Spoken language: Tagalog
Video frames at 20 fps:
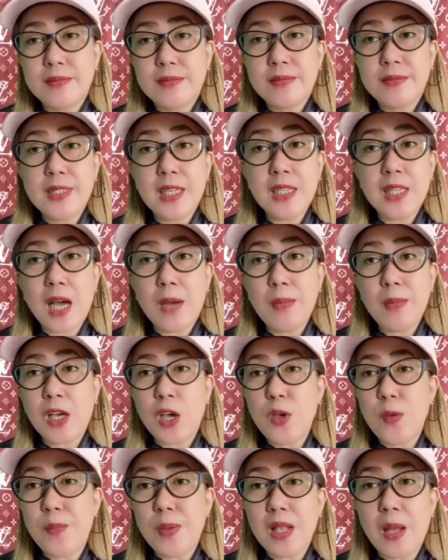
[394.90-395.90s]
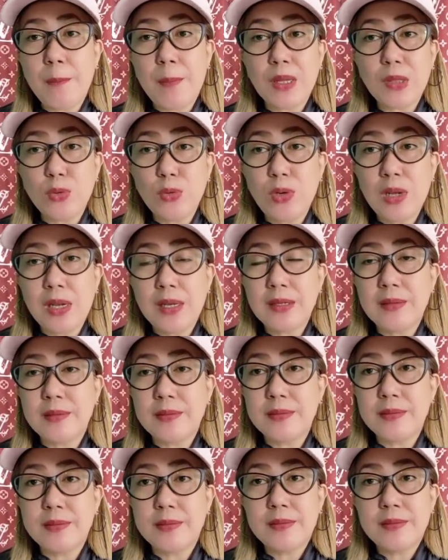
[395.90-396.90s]
Hindi namin kayo pinapatulan.
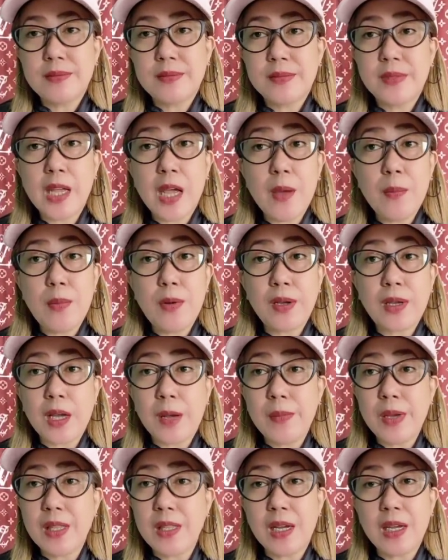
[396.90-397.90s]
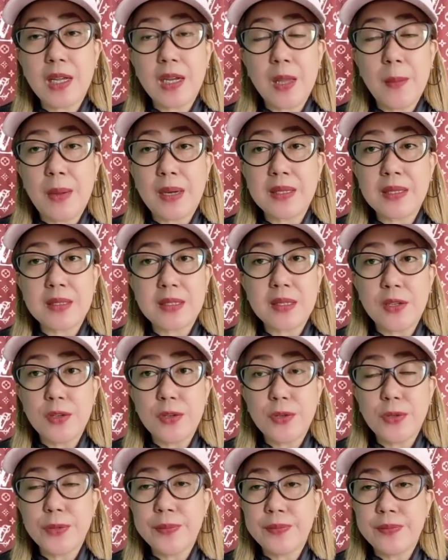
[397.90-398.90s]
Never kaming nagrebat sa
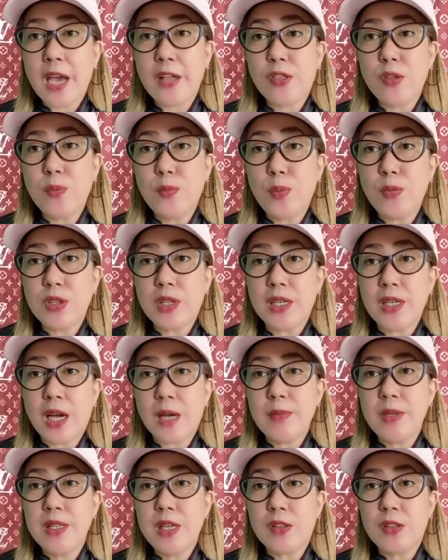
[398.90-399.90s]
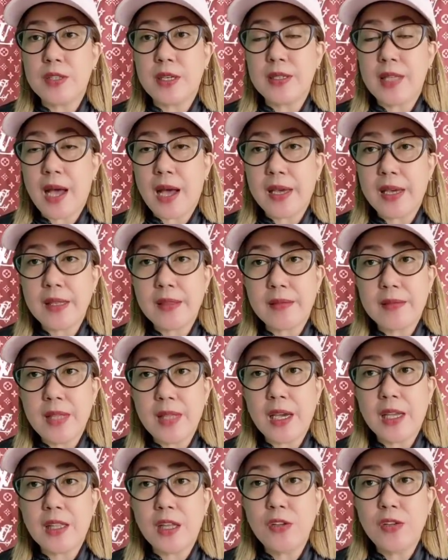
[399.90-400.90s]
inyo. Kahit nung pumunta na kami dito sa diet,
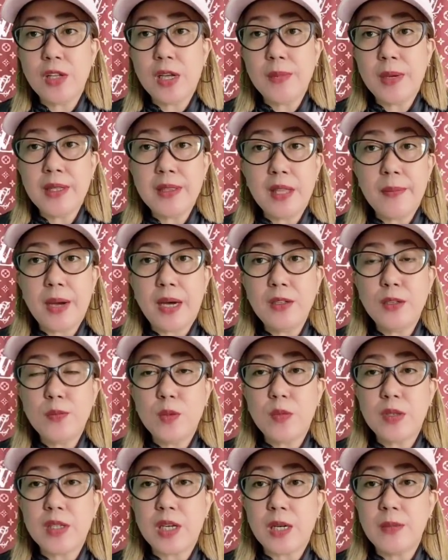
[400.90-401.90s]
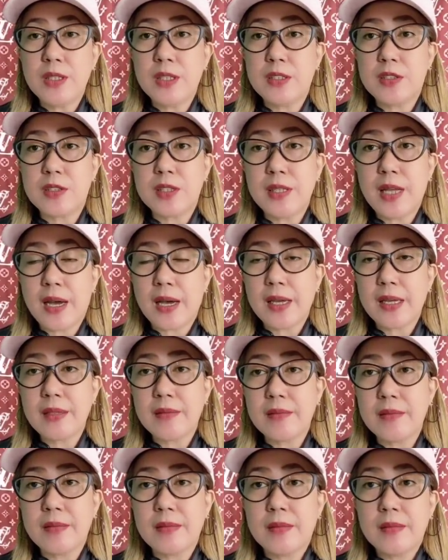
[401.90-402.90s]
nakita nyo naman, di ba, nung pumunta kami dito sa diet?
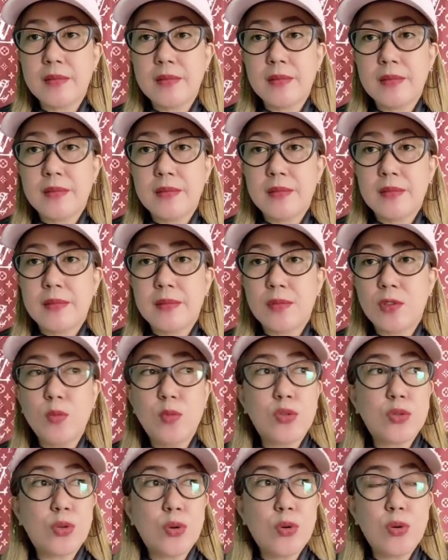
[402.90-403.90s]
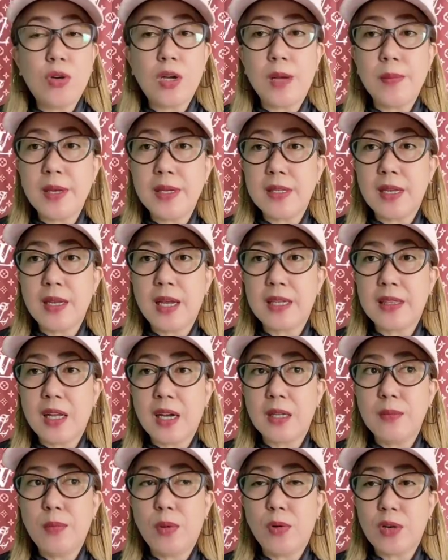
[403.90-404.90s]
Tumutulong kami sa lahat
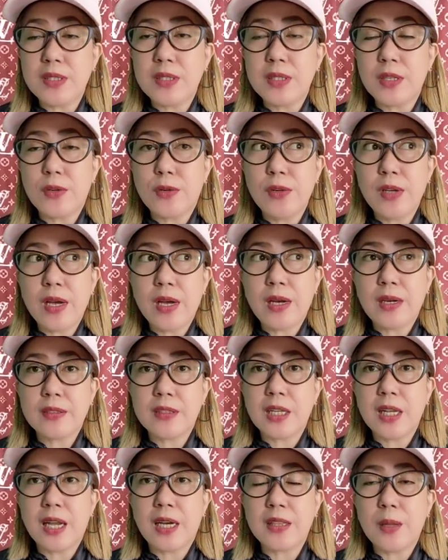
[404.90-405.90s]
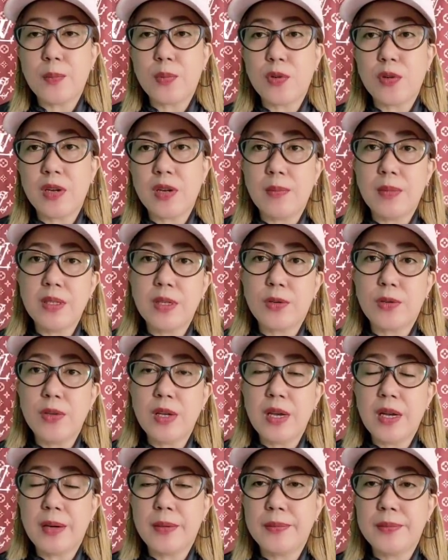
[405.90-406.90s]
ng advocacy ni Kuya, sa lahat ng programa ni
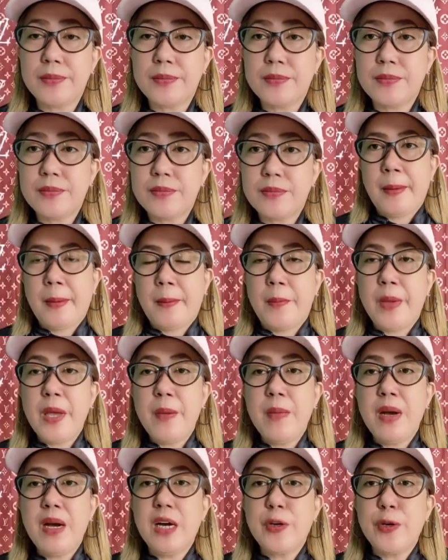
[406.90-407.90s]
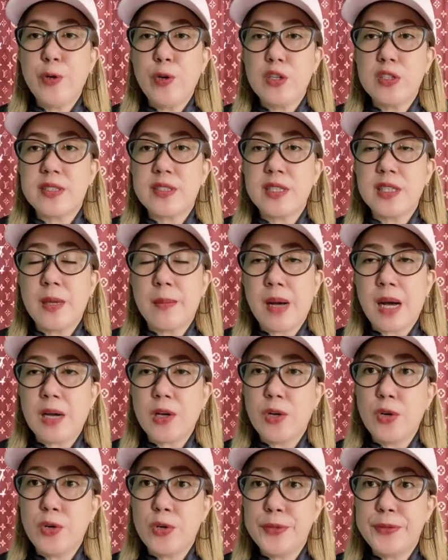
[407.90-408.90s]
Kuya. May mga rules na
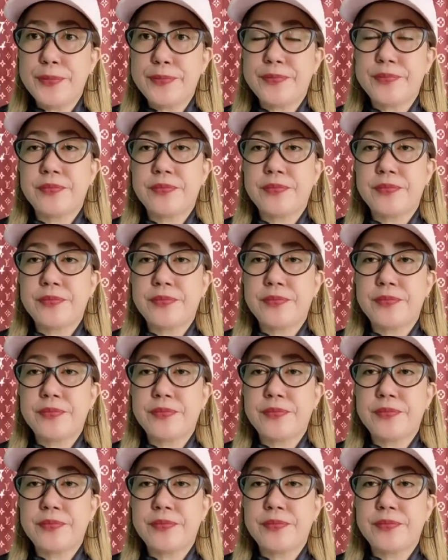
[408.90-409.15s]
nabago.